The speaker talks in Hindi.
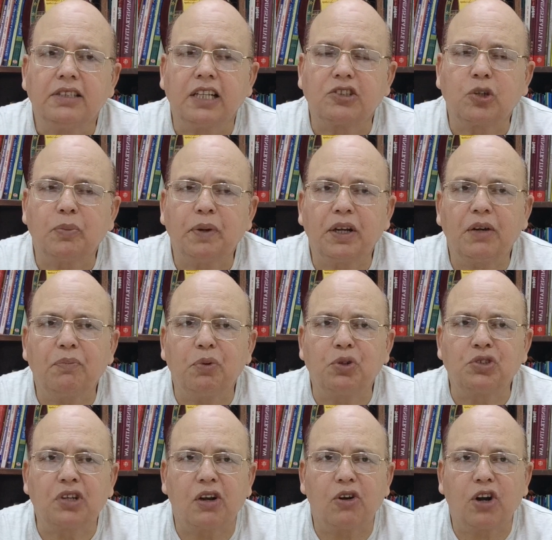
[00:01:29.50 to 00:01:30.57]
दस रुपए के
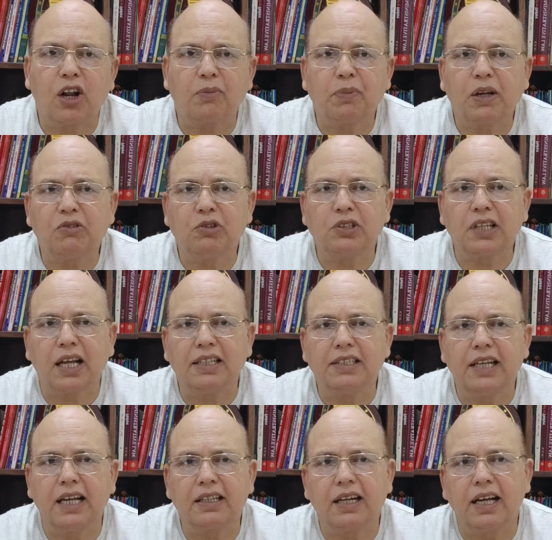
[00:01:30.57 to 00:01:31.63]
पोस्टल ऑर्डर पर वो सारी
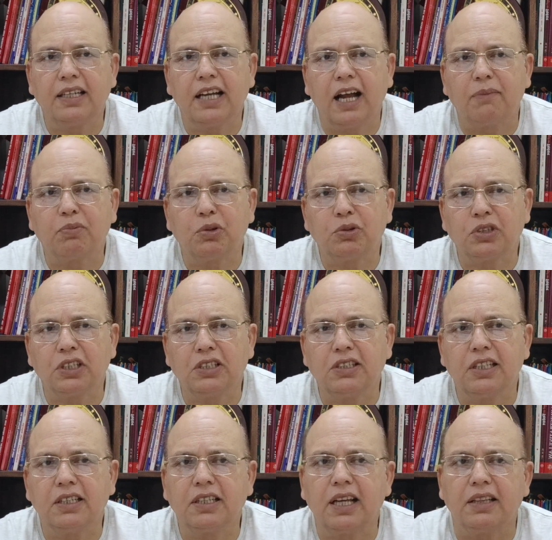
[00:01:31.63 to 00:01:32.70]
जानकारी आपको
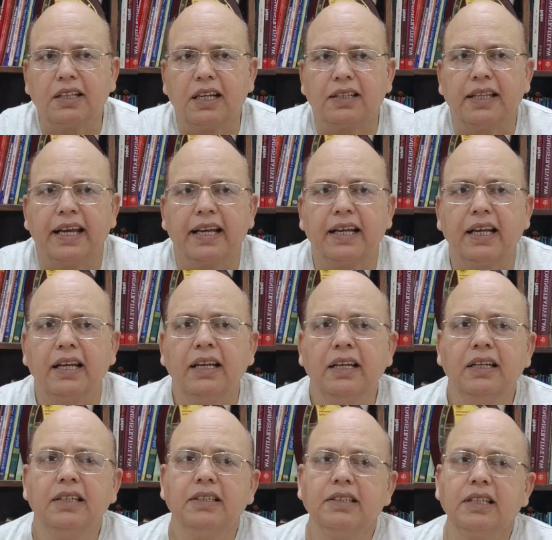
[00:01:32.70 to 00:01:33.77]
तीस दिन के अंदर देंगे
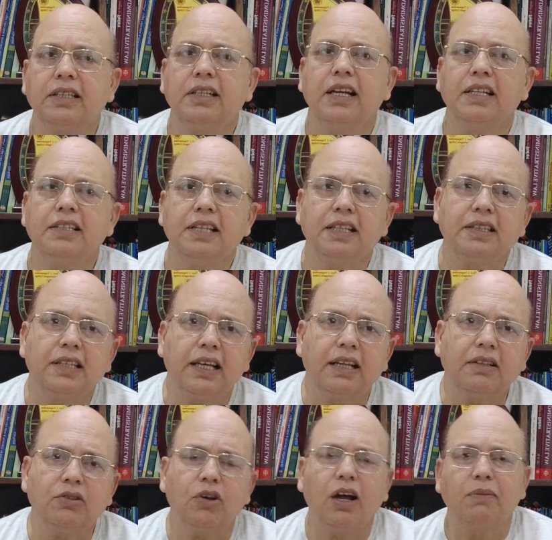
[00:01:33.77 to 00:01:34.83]
यदि नहीं देते
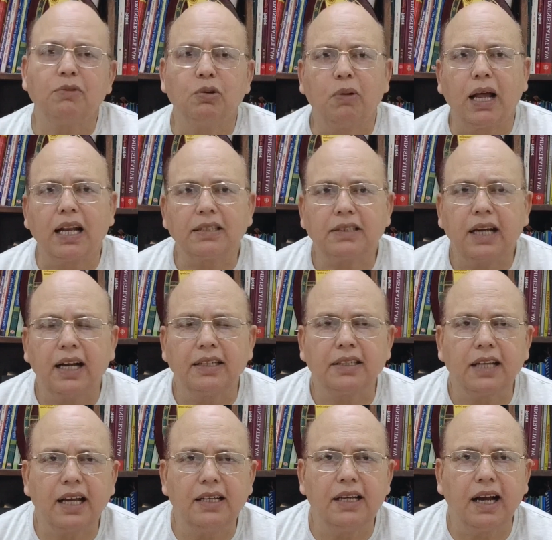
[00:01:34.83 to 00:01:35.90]
हैं तो आप दोबारा से
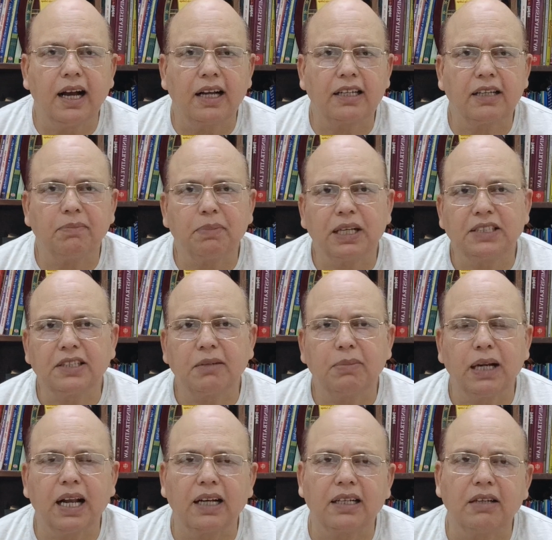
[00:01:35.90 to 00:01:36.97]
आरटीआई लगाकर प्रेशर
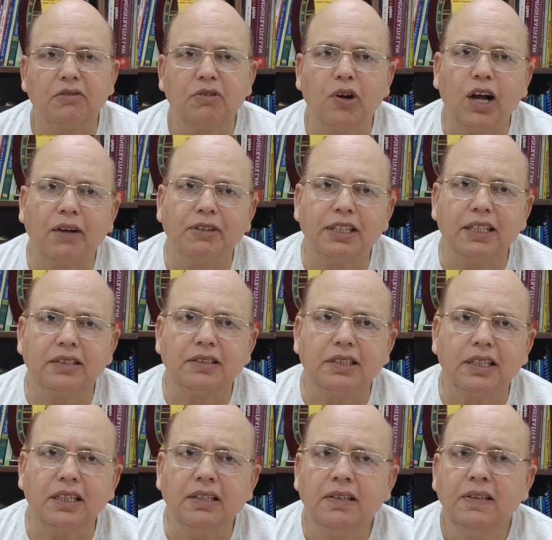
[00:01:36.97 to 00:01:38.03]
बनाकर वो आवेदन
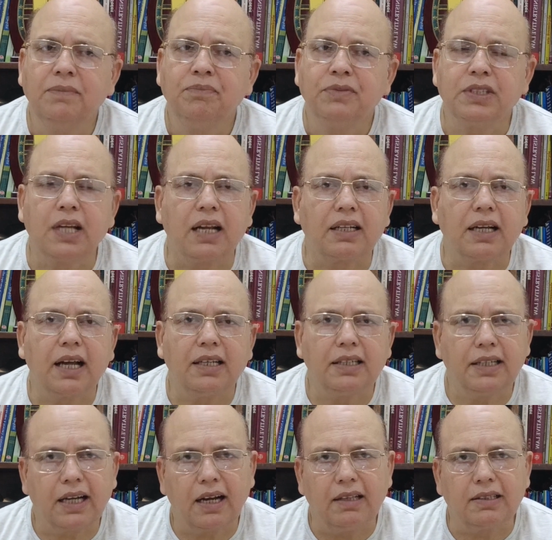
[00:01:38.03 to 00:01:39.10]
से जानकारी
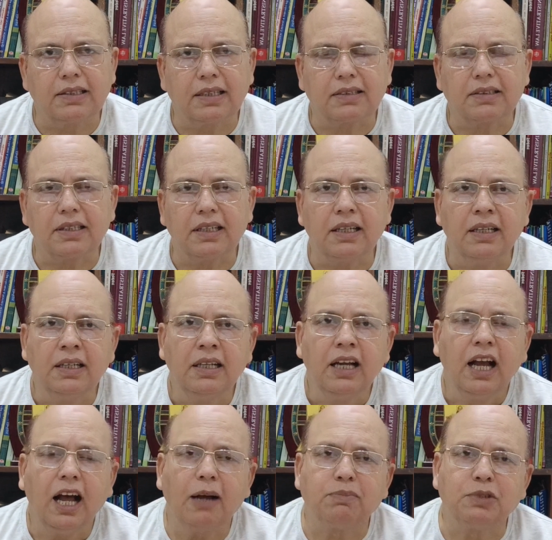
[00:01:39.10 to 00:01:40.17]
निकाल सकते हैं
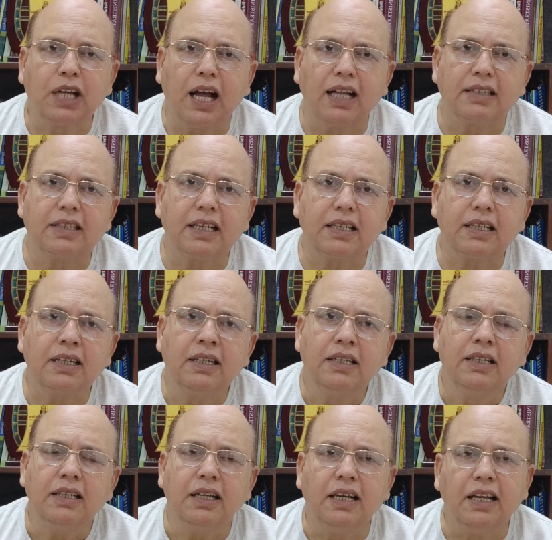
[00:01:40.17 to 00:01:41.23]
अब जहां तक
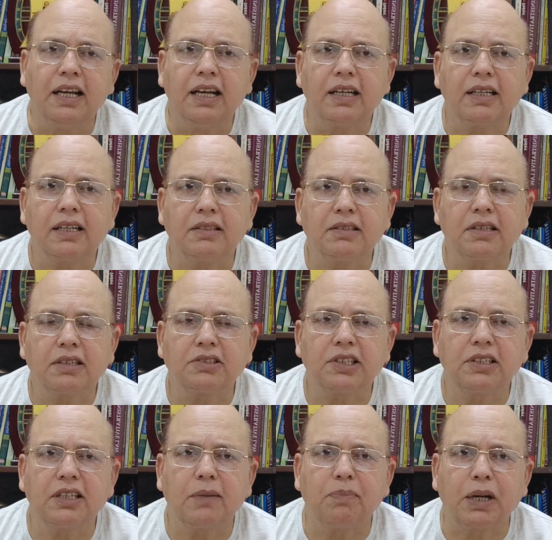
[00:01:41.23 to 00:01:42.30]
इलीगल
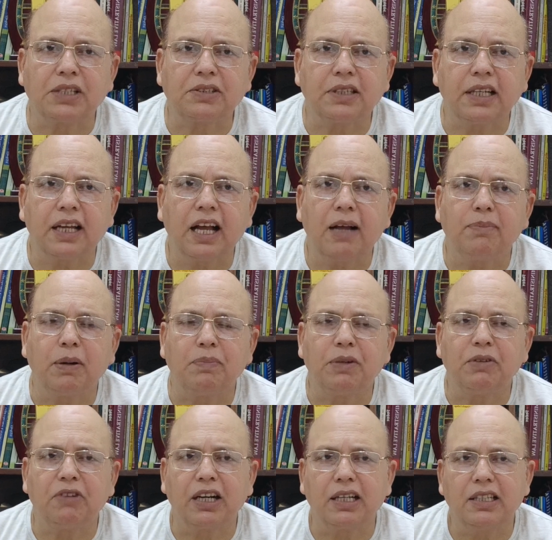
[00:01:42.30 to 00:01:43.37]
कंस्ट्रक्शन का प्रश्न है आप
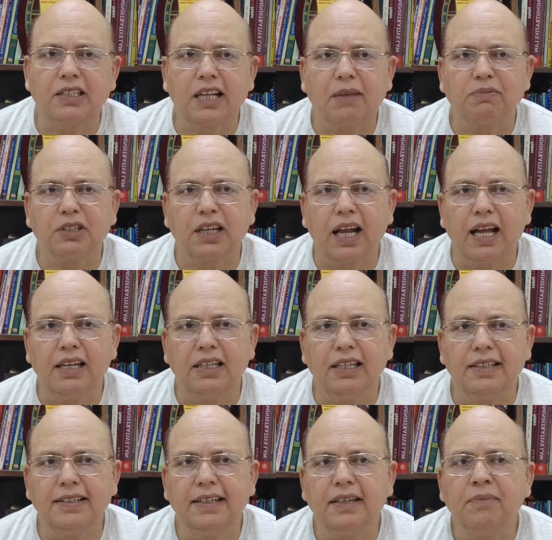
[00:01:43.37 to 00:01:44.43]
अपने वकील साहब से राय
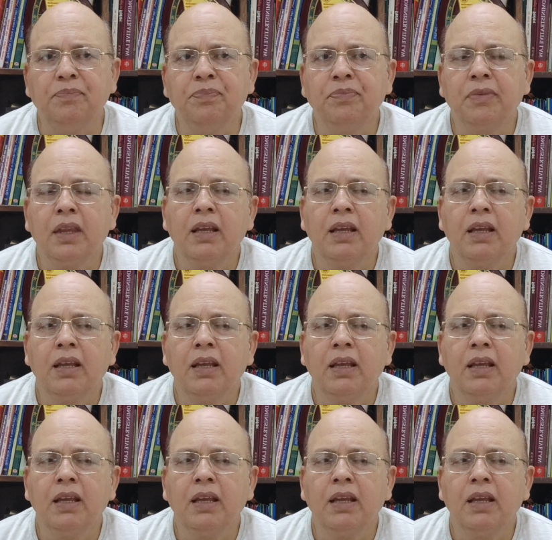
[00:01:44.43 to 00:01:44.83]
लीजिए